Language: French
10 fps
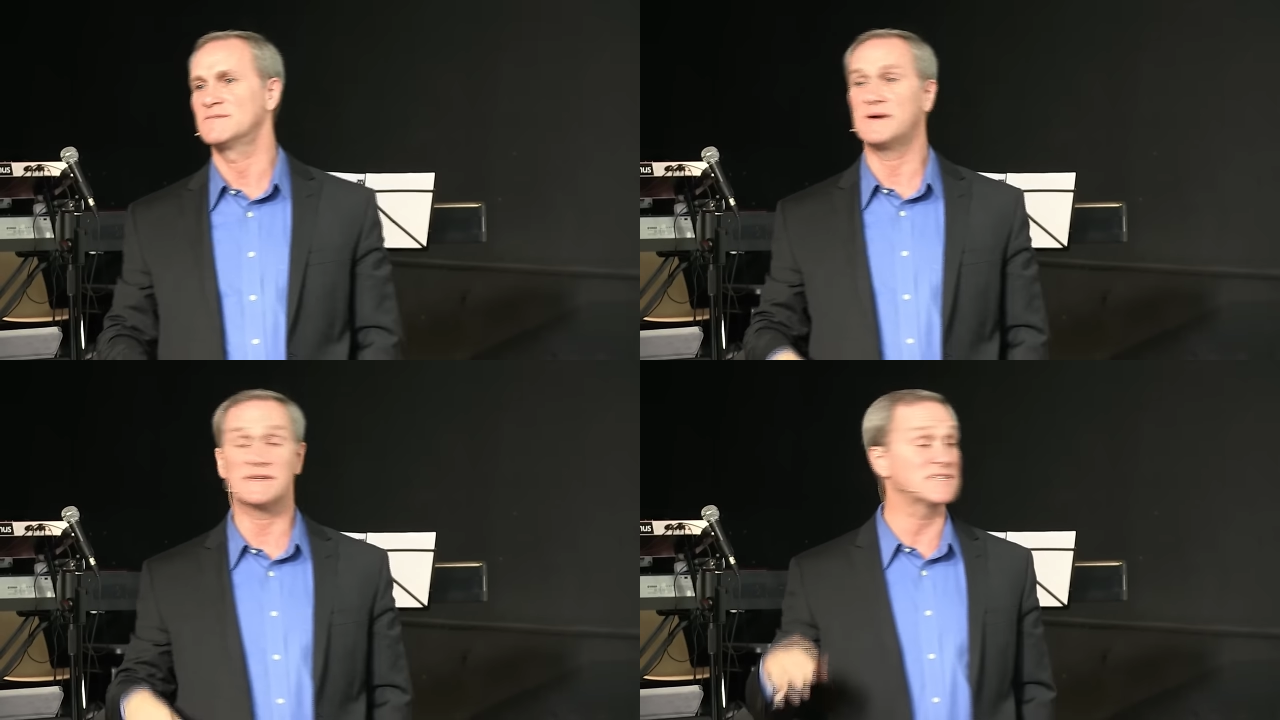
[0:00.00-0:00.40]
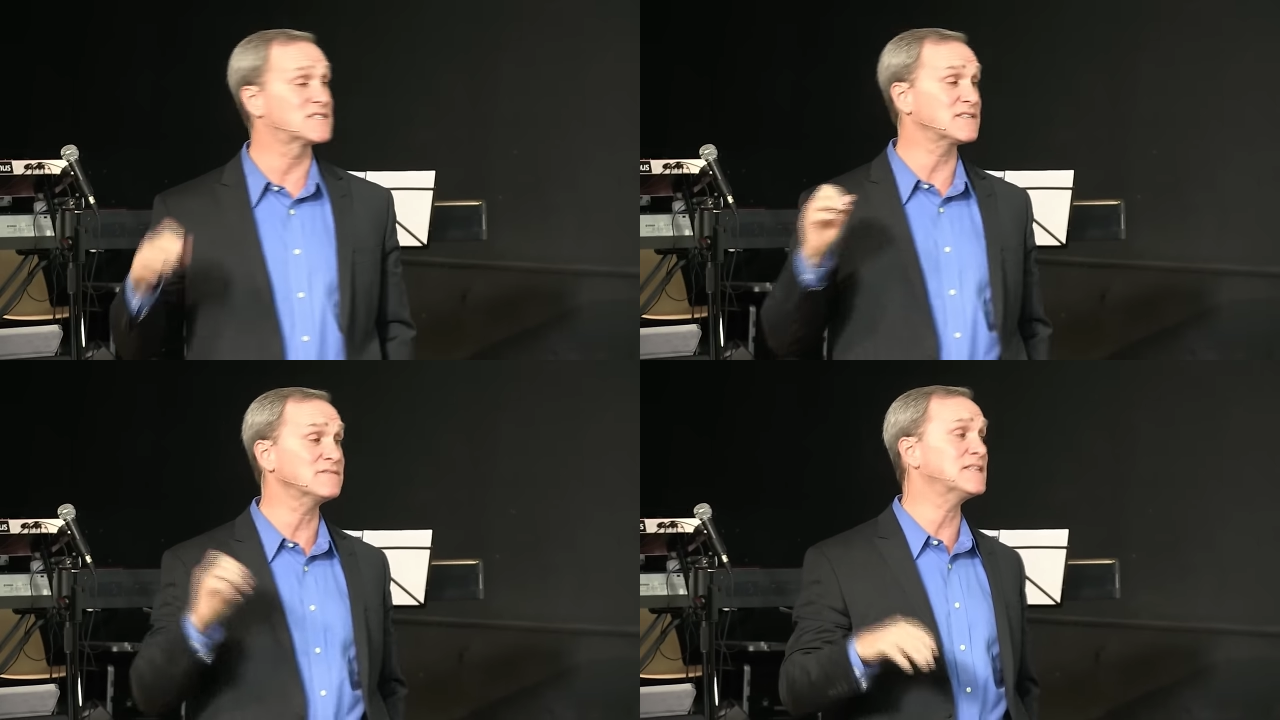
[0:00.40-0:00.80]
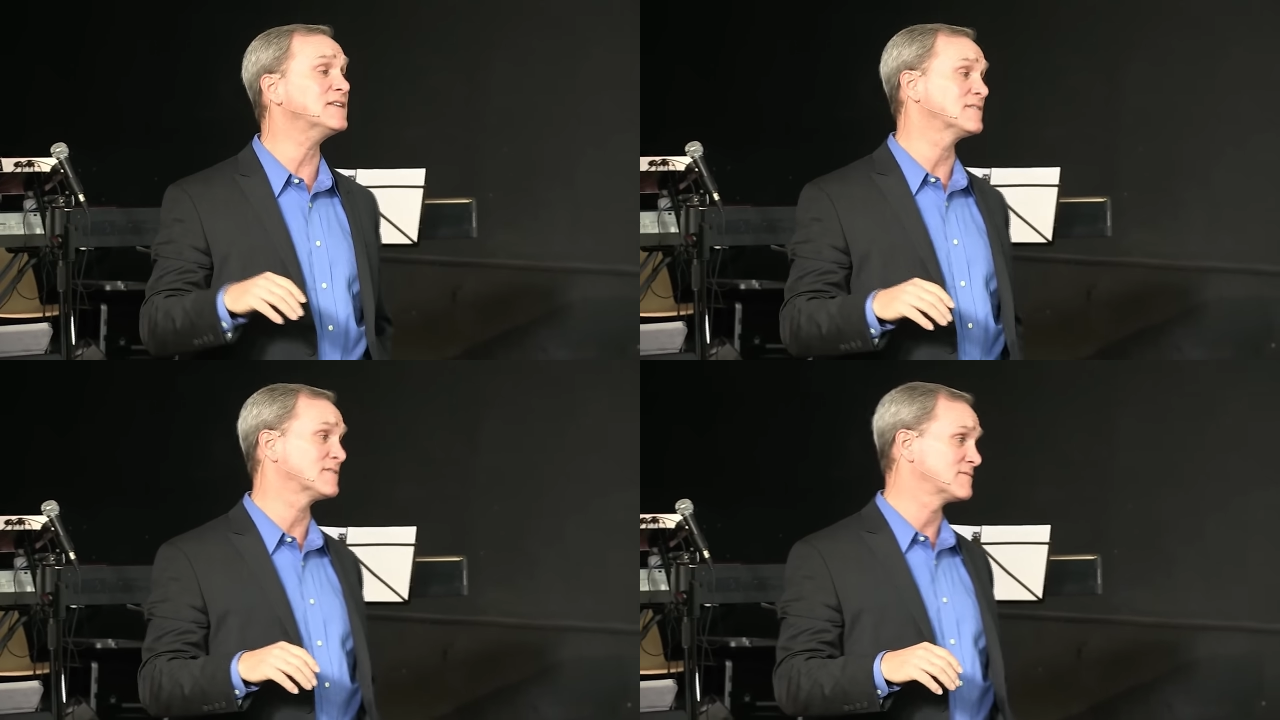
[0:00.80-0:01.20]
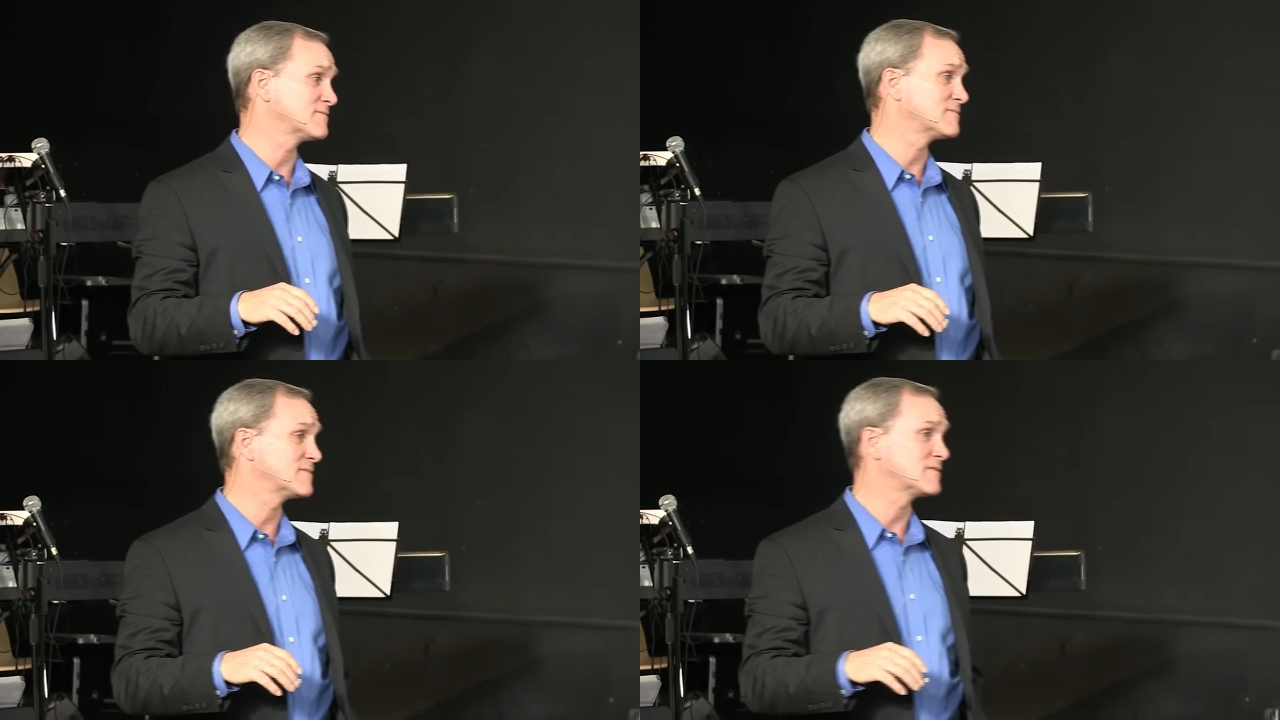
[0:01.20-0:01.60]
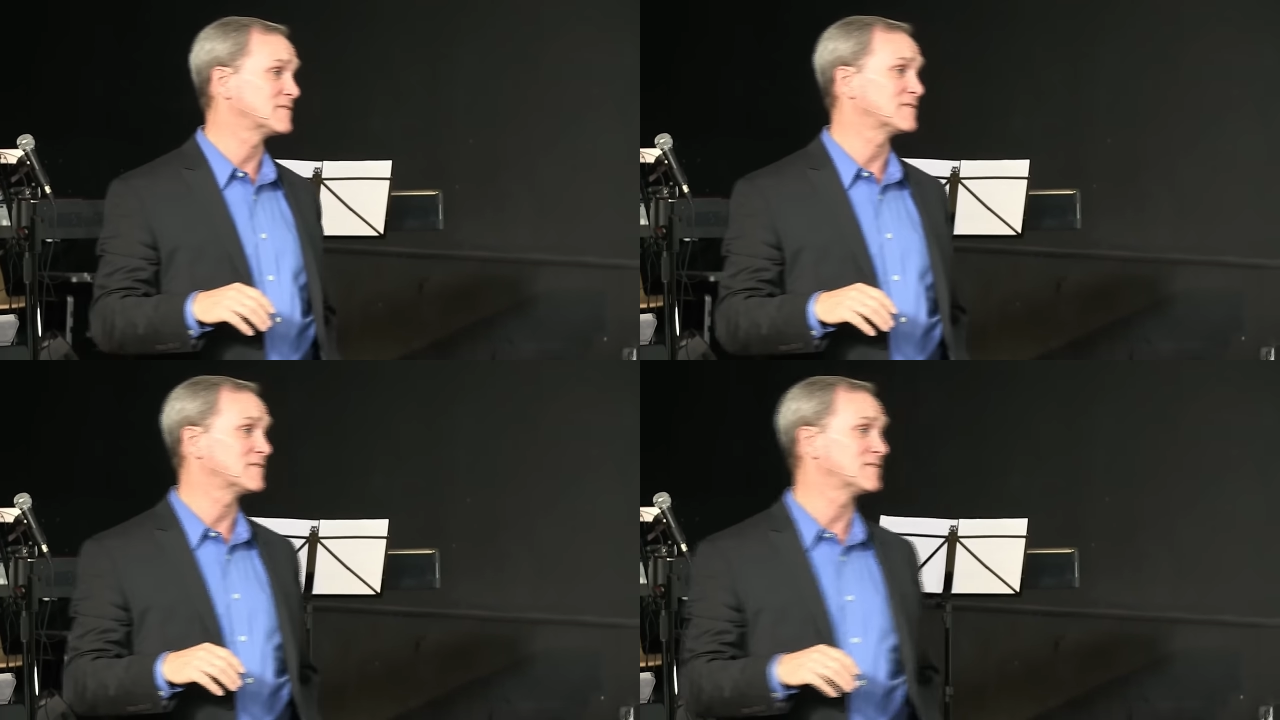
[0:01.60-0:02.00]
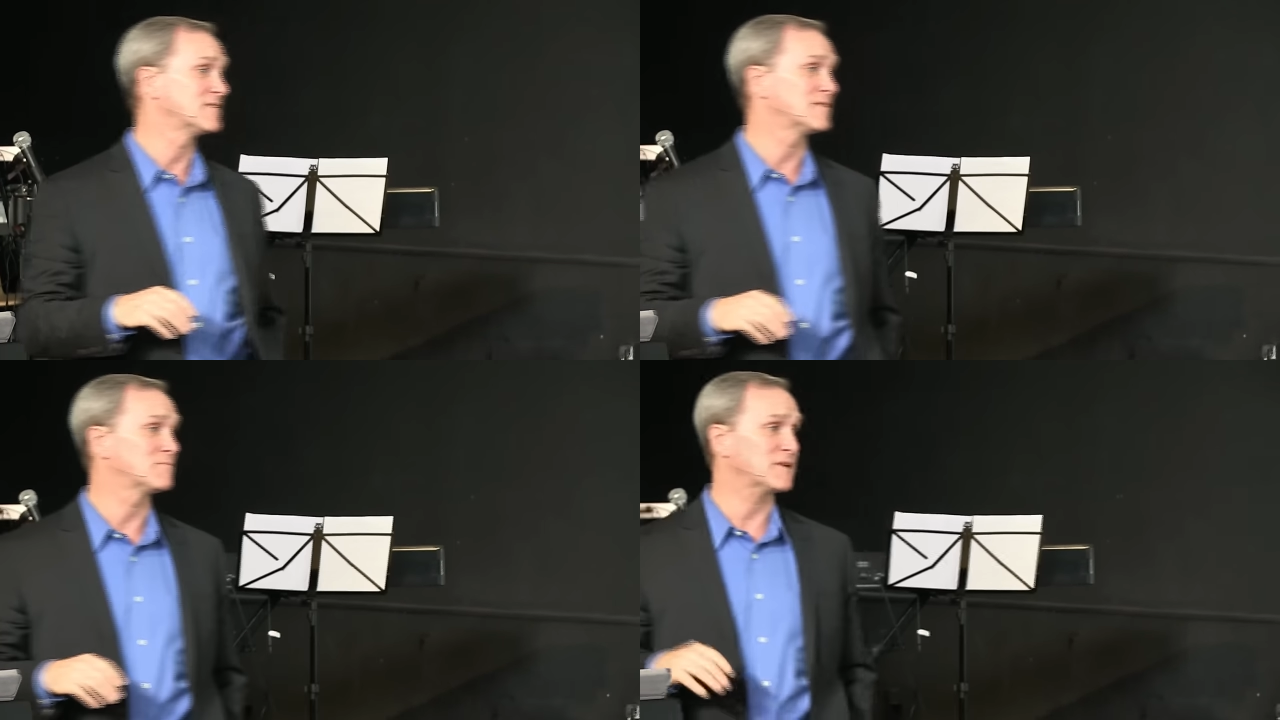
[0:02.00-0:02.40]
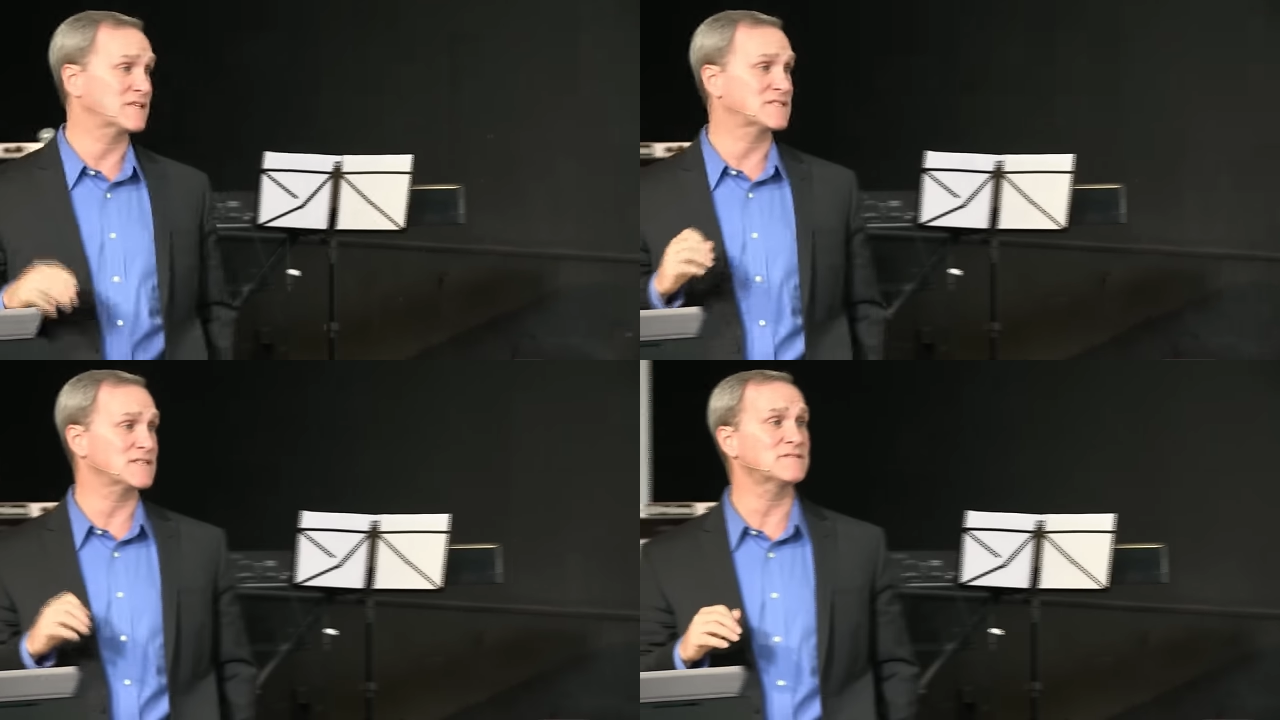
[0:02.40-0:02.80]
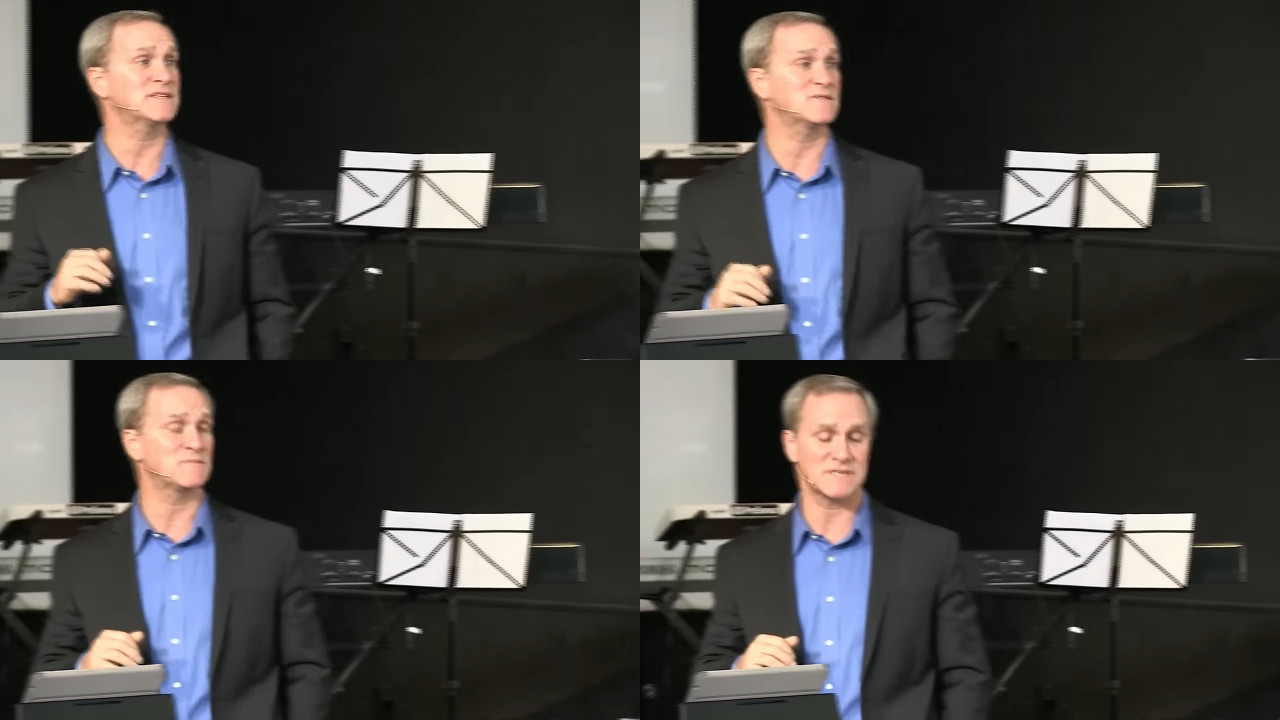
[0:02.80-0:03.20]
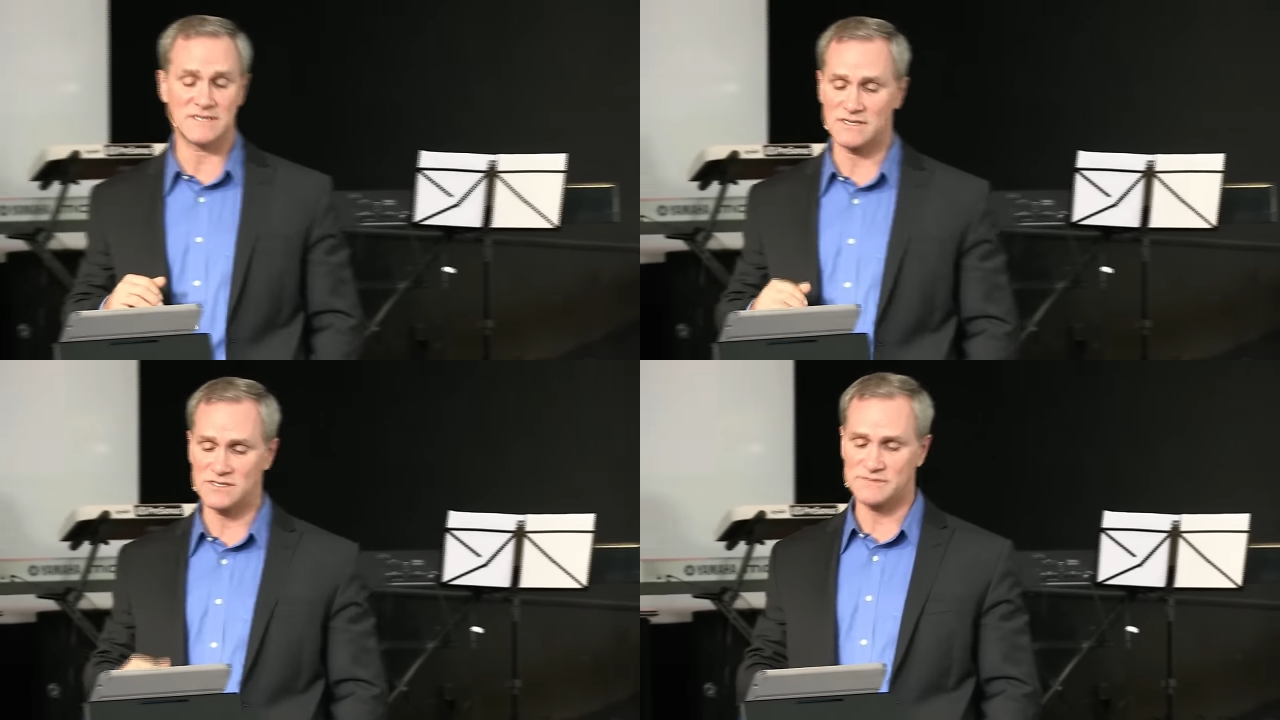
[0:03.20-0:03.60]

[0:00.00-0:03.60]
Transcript: des centaines, par des centaines de messages.